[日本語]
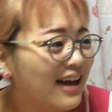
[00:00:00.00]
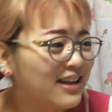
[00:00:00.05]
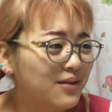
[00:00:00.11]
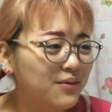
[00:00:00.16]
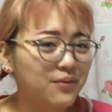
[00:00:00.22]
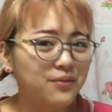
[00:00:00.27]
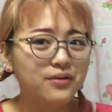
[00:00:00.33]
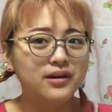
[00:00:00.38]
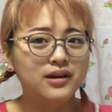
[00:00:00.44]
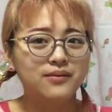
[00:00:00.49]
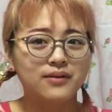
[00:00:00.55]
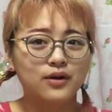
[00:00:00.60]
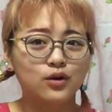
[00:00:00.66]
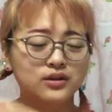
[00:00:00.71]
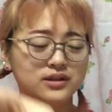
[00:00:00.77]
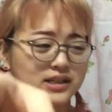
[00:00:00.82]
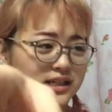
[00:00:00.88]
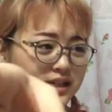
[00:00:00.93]
あでももう今
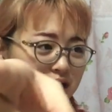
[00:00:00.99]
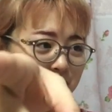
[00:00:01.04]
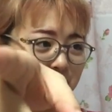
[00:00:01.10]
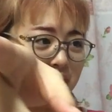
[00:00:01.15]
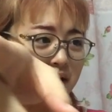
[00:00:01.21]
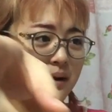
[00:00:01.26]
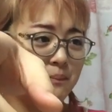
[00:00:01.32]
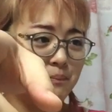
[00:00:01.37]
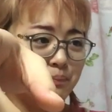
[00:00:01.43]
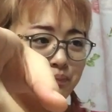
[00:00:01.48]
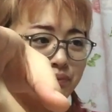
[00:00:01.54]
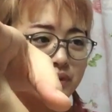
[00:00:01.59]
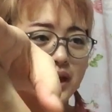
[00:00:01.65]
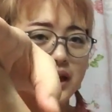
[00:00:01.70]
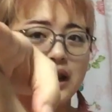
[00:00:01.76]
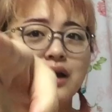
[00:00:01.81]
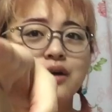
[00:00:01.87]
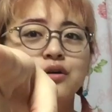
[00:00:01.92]
こっち今
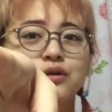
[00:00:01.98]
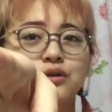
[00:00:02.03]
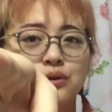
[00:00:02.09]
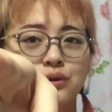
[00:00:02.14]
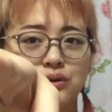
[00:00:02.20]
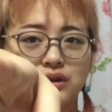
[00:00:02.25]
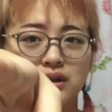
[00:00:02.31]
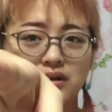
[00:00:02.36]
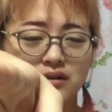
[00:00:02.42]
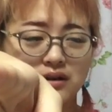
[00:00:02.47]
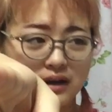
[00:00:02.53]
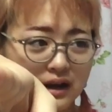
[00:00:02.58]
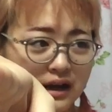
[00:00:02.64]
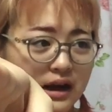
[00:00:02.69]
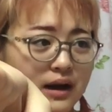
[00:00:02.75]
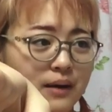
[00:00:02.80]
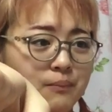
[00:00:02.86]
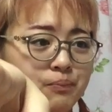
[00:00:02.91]
7分撮ってるか
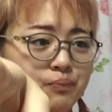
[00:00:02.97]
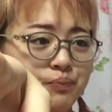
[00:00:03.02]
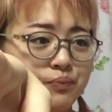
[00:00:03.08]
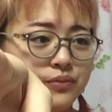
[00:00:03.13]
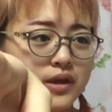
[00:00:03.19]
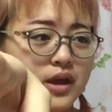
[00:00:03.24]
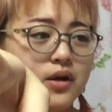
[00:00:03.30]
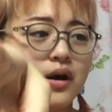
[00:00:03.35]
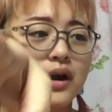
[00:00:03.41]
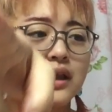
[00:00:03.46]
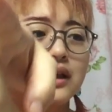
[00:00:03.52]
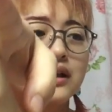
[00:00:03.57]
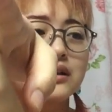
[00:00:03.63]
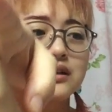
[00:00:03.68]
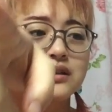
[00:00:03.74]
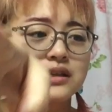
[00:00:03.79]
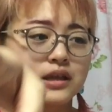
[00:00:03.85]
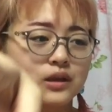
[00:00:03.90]
ら結構あれな
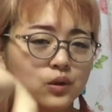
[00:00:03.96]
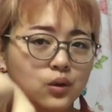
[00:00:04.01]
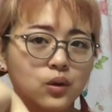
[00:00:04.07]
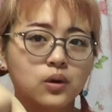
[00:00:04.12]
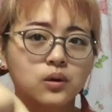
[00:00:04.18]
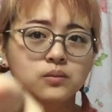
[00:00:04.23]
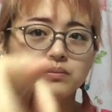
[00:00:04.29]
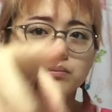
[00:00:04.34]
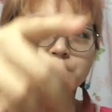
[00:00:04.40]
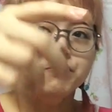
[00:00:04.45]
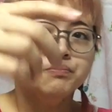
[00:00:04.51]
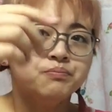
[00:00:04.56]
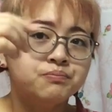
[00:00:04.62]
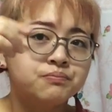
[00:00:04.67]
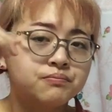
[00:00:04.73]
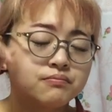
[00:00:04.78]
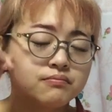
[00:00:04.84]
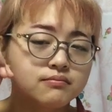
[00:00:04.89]
んですけど
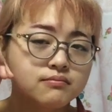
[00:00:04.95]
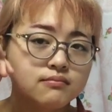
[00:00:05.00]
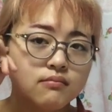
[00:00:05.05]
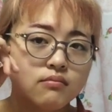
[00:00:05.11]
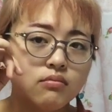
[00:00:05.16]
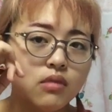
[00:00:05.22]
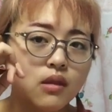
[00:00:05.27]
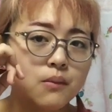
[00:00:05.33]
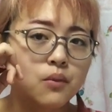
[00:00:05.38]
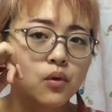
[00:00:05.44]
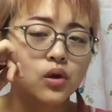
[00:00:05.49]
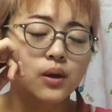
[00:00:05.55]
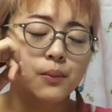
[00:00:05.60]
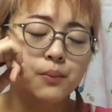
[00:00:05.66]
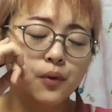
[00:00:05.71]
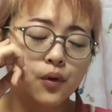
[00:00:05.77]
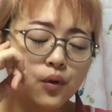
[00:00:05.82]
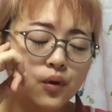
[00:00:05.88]
もうね
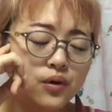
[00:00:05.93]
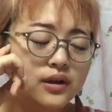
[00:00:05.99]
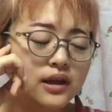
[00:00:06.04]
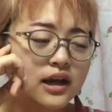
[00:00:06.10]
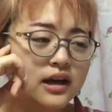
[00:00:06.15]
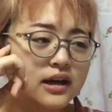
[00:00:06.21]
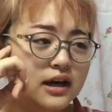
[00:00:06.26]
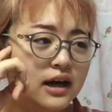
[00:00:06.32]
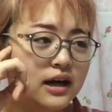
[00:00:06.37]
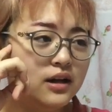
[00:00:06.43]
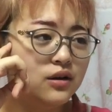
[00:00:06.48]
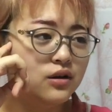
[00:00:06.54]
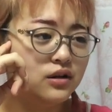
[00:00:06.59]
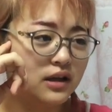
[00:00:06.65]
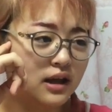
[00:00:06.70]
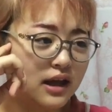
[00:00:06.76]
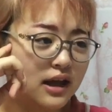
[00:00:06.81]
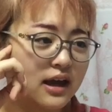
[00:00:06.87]
忘年会
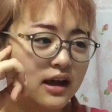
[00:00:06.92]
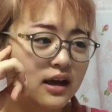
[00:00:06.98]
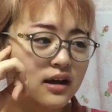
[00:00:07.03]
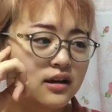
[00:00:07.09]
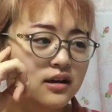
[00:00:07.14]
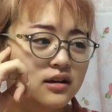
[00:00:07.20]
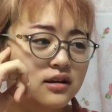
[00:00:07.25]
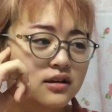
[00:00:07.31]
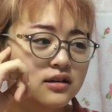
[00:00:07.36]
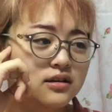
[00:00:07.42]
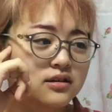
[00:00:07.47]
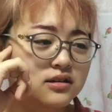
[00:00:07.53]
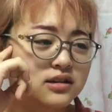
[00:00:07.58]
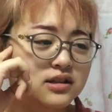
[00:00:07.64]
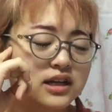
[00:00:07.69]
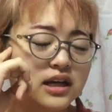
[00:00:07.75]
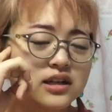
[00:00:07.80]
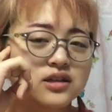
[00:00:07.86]
のね
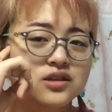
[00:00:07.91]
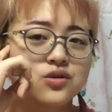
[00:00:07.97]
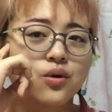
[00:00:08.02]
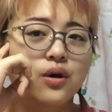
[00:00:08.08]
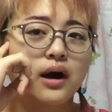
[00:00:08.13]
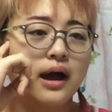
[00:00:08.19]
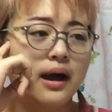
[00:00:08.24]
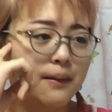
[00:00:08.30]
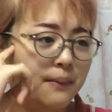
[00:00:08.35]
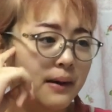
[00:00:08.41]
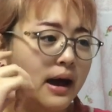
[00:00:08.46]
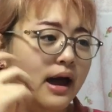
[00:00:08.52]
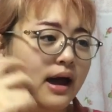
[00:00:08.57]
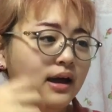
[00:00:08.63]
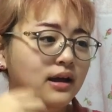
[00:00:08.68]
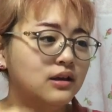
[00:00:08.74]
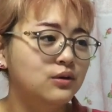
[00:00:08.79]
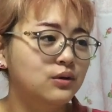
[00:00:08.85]
残像がやばい
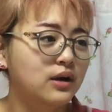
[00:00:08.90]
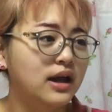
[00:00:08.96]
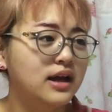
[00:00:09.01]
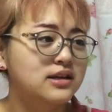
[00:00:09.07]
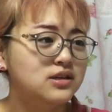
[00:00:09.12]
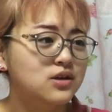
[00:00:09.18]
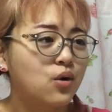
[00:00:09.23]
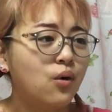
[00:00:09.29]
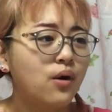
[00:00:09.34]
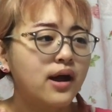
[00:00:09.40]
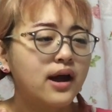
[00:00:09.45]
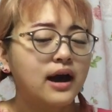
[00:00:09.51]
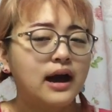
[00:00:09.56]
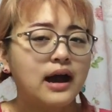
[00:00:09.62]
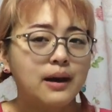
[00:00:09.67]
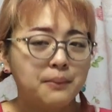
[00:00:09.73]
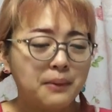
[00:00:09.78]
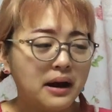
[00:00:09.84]
とりあえず声
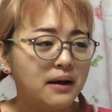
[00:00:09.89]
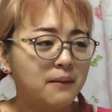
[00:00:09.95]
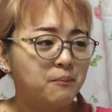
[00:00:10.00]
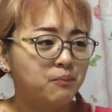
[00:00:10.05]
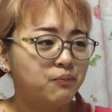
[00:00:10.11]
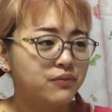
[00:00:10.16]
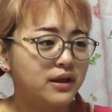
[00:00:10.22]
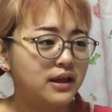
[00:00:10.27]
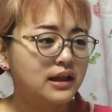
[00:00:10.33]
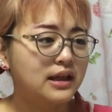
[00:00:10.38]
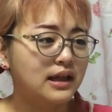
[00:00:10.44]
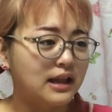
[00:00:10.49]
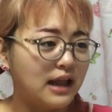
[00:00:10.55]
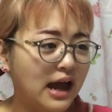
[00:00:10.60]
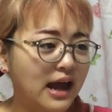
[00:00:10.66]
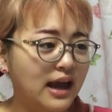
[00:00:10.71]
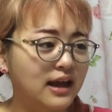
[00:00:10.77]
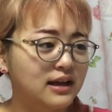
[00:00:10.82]
がやばい出て
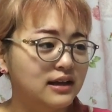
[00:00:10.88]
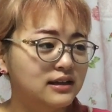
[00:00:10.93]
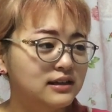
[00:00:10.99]
ない